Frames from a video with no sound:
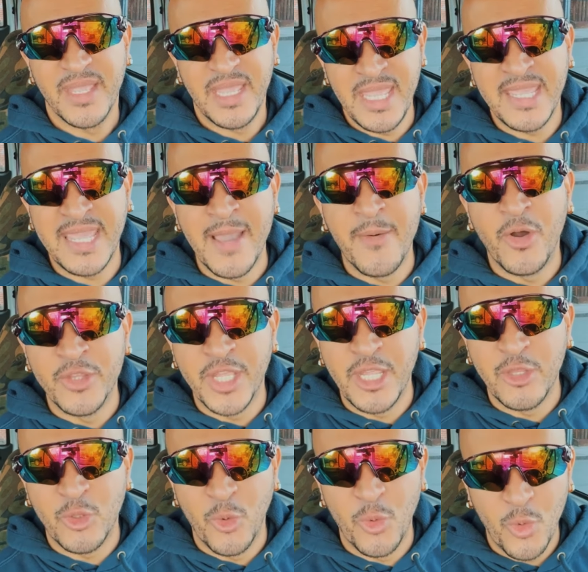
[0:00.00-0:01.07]
Y qué
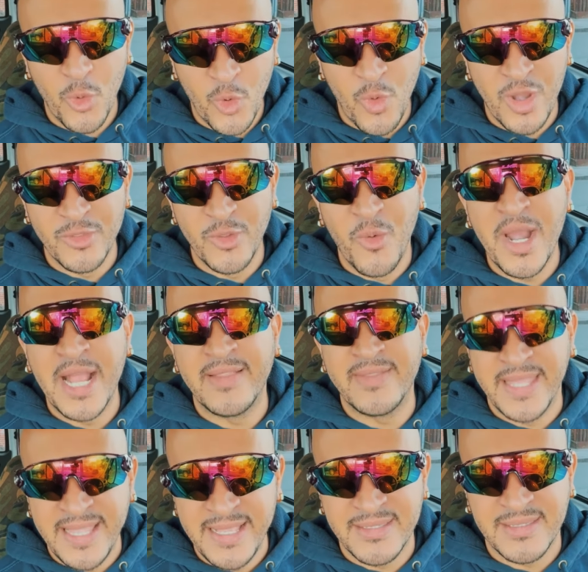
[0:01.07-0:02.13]
bonito cuando un
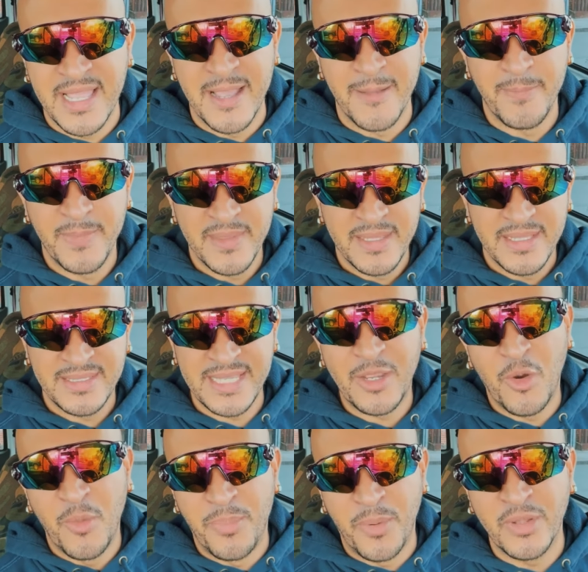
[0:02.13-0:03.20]
artista se
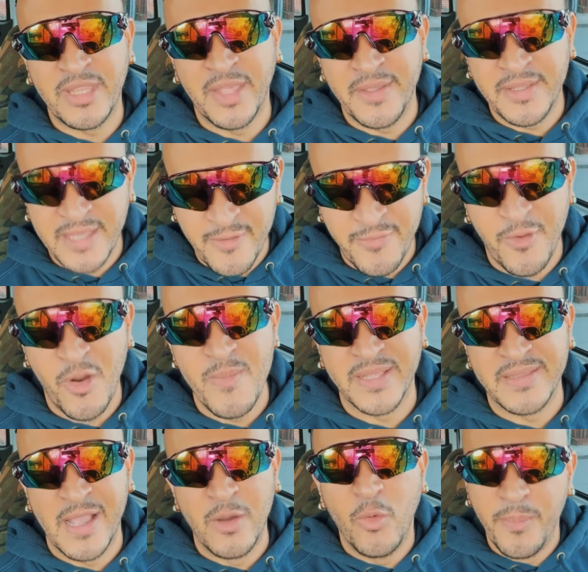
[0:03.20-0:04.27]
comporta de esta forma
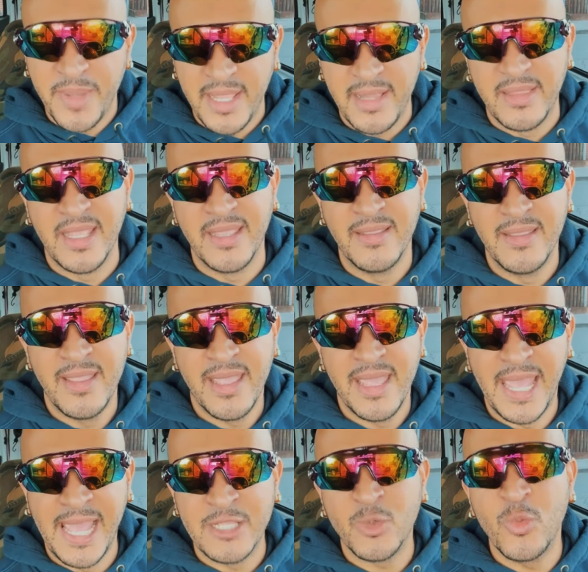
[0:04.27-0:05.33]
tan humilde.
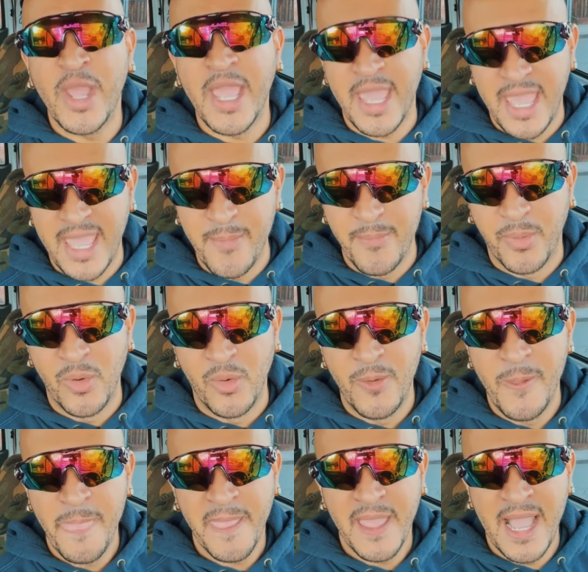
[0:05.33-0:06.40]
Es un ejemplo
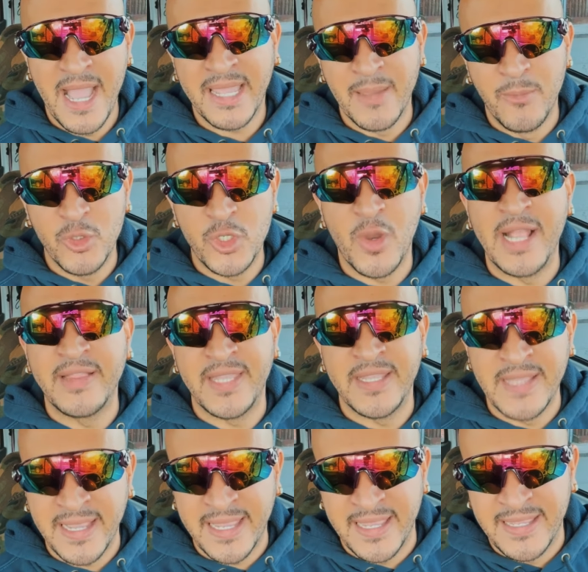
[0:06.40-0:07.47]
a que muchos
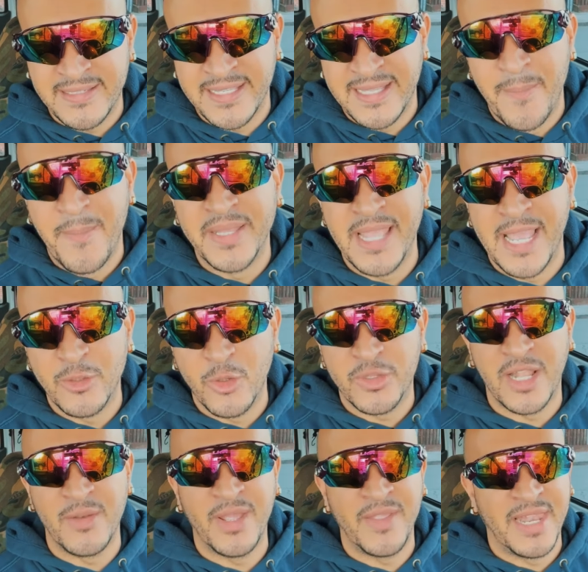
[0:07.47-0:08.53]
artistas que se están manejando
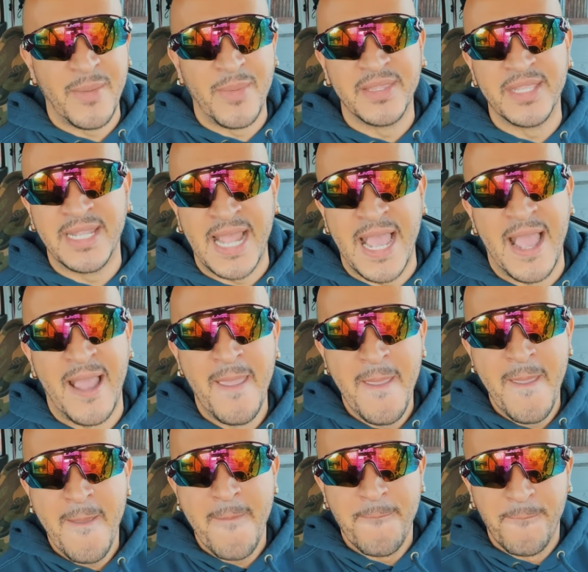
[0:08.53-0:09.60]
tal vez de la manera
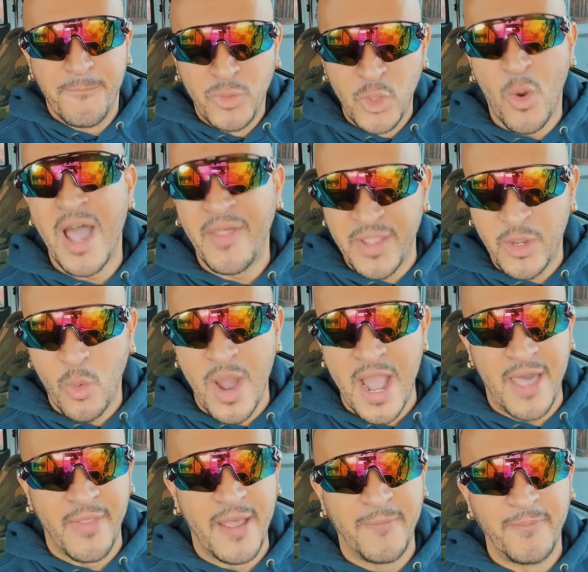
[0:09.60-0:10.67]
no
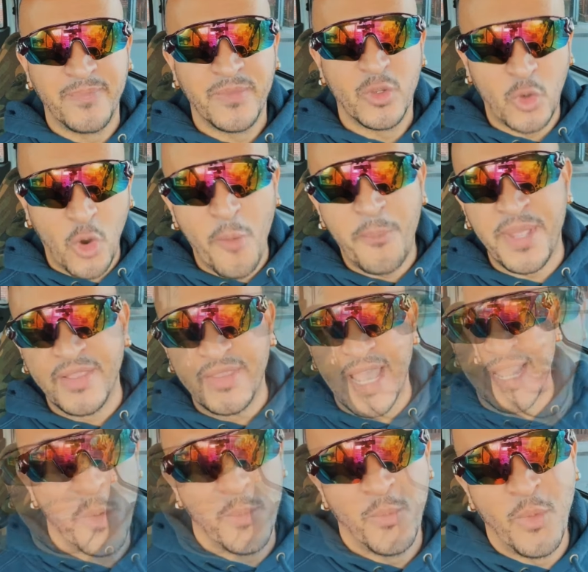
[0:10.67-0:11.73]
adecuada, copien de
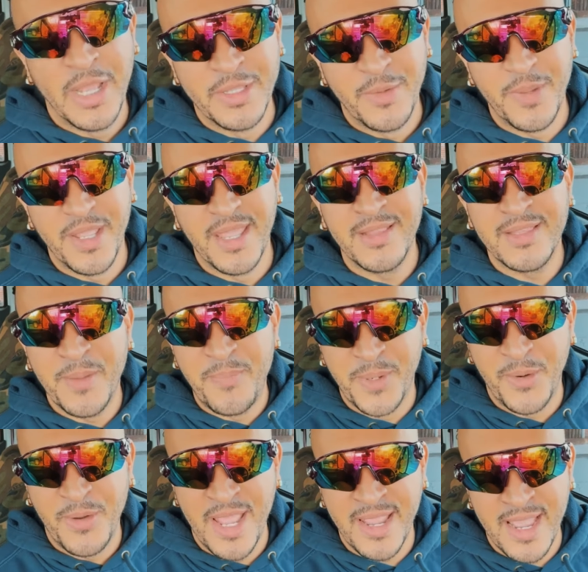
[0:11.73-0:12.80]
aquí. Bueno, mi gente,
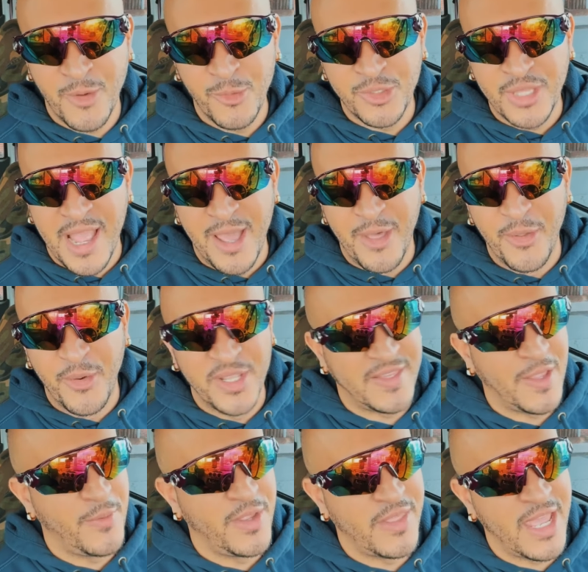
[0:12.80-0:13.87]
espero les haya gustado
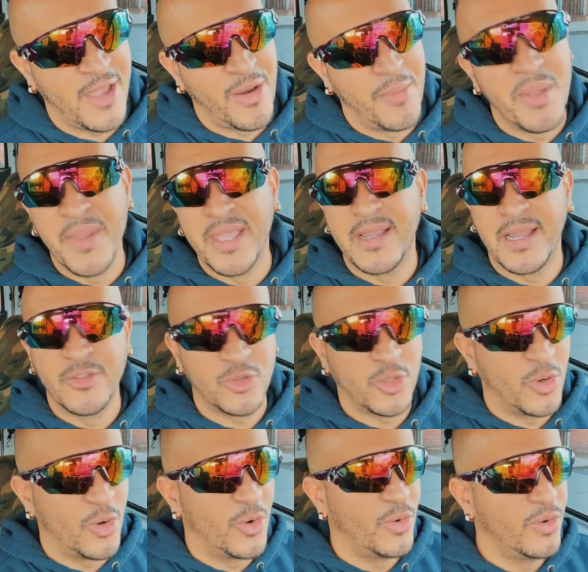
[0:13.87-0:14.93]
este video. A mí me
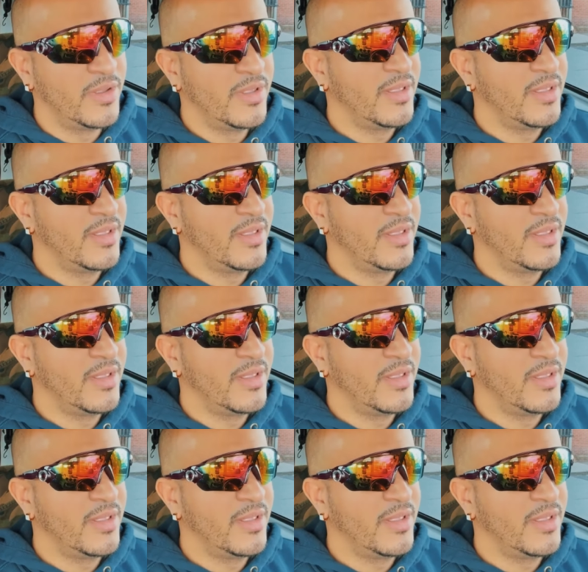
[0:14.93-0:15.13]
encantó.